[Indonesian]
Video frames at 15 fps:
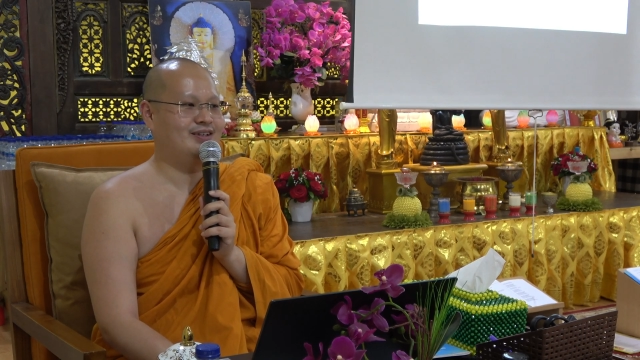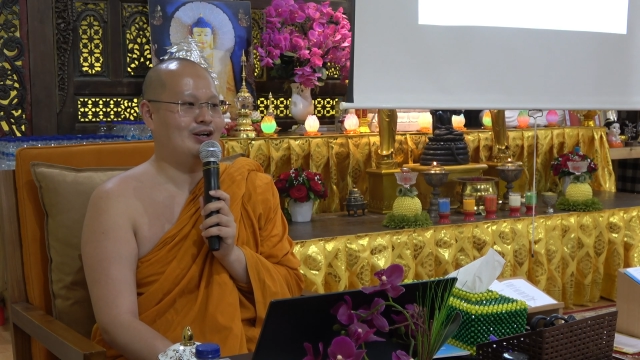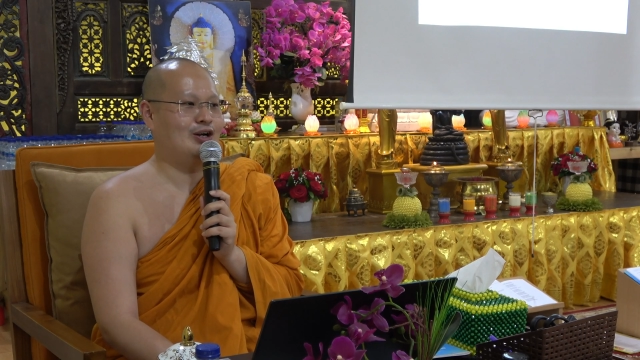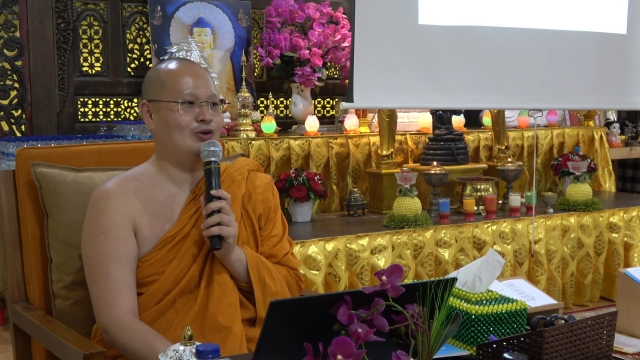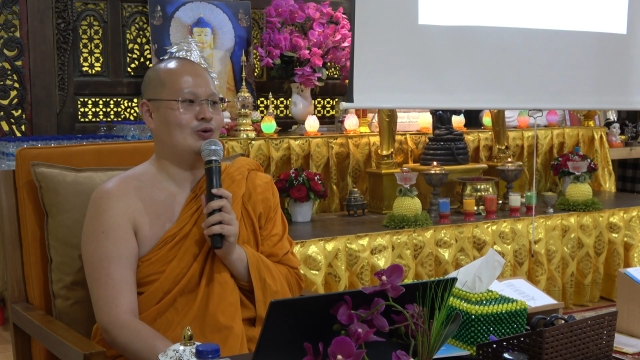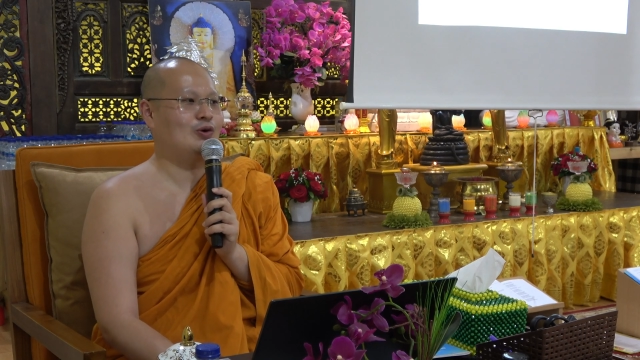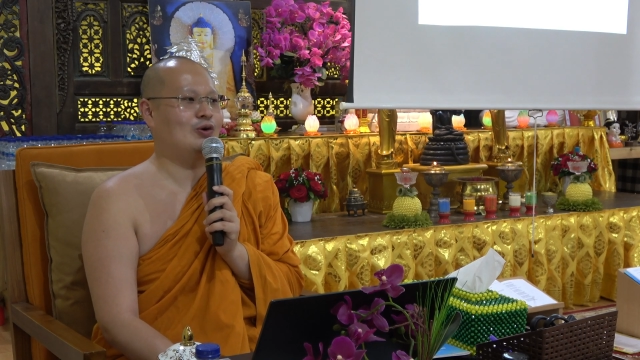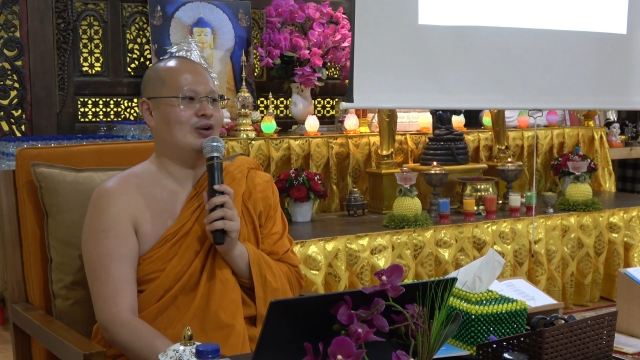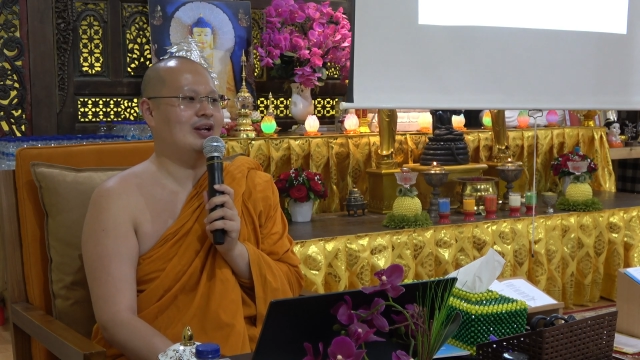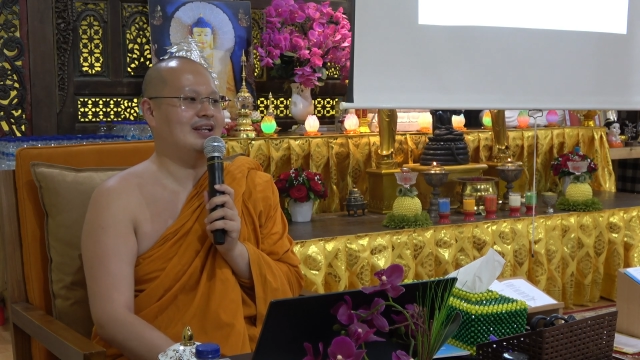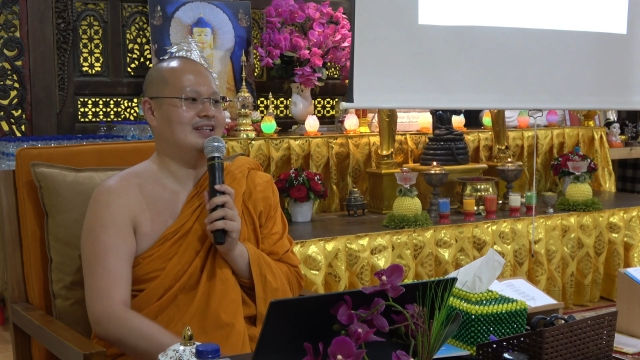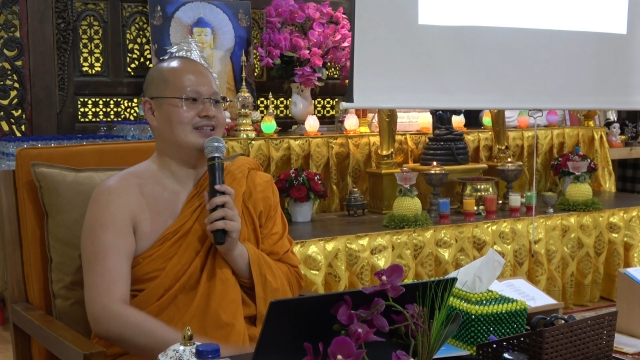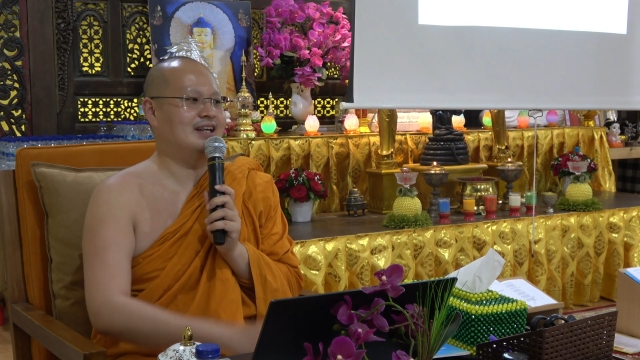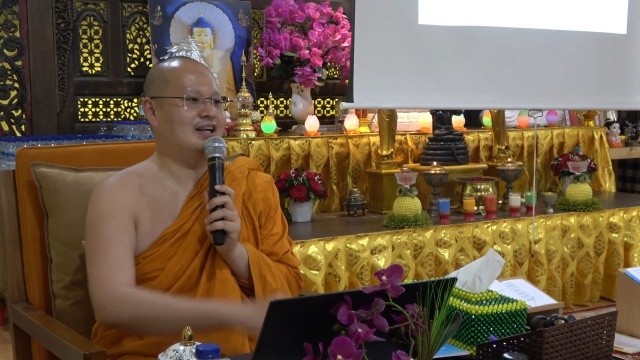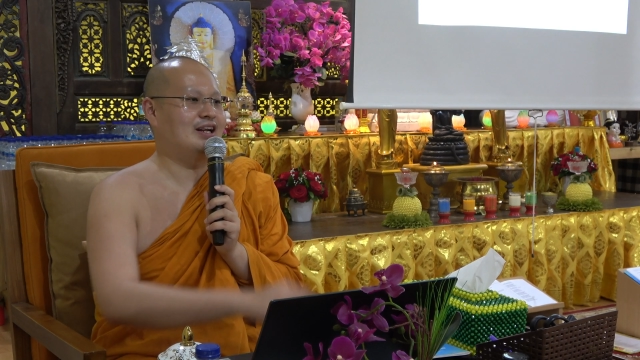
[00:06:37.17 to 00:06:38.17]
Atau kalau
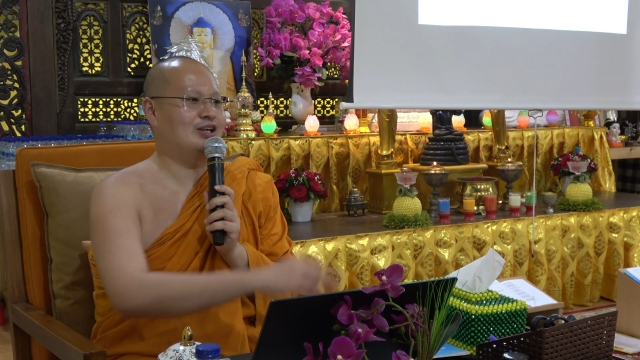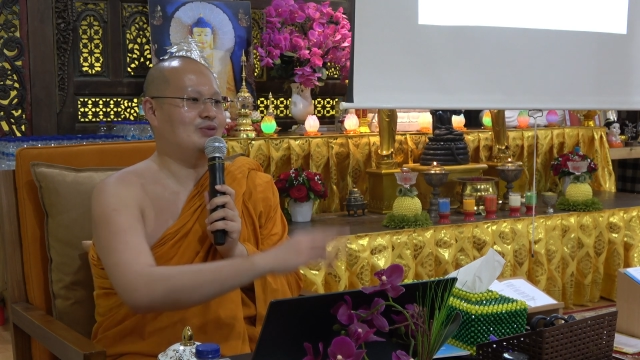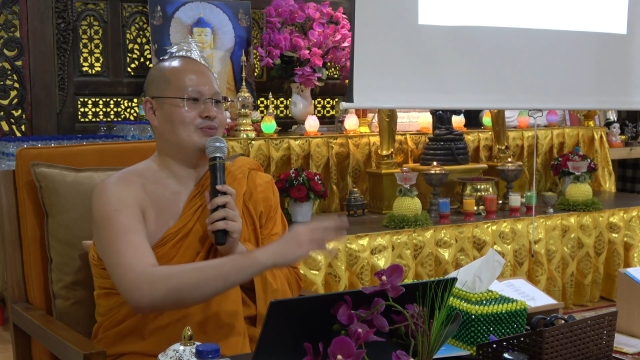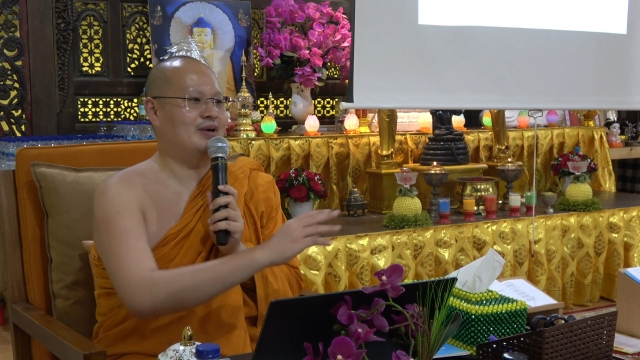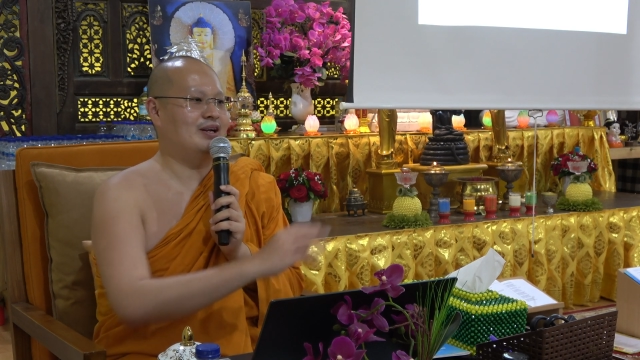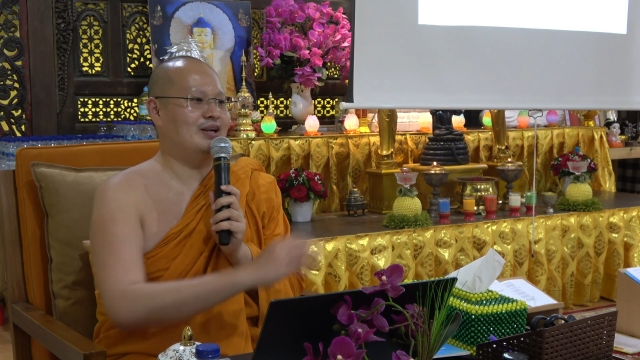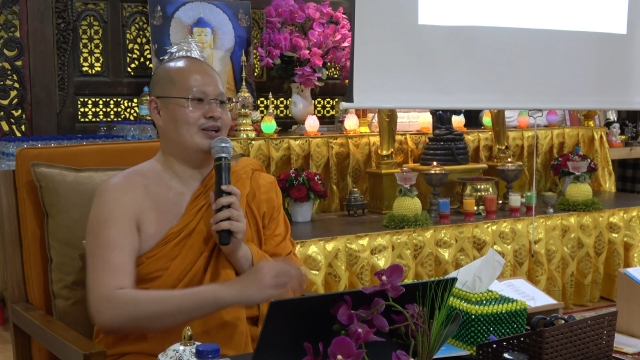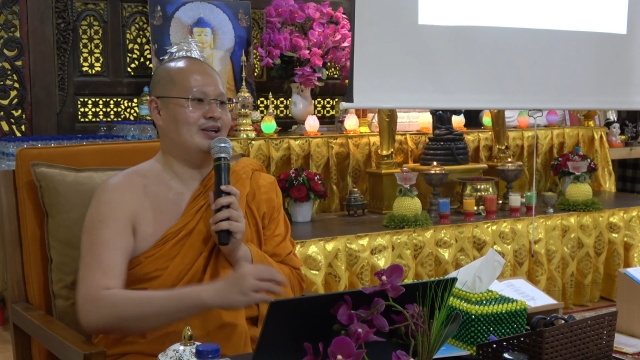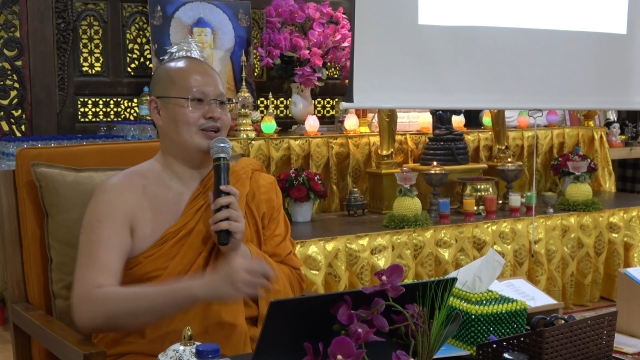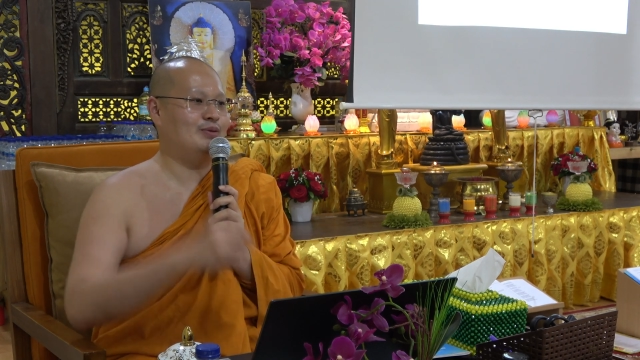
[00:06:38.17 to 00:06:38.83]
lagi jalan kemana,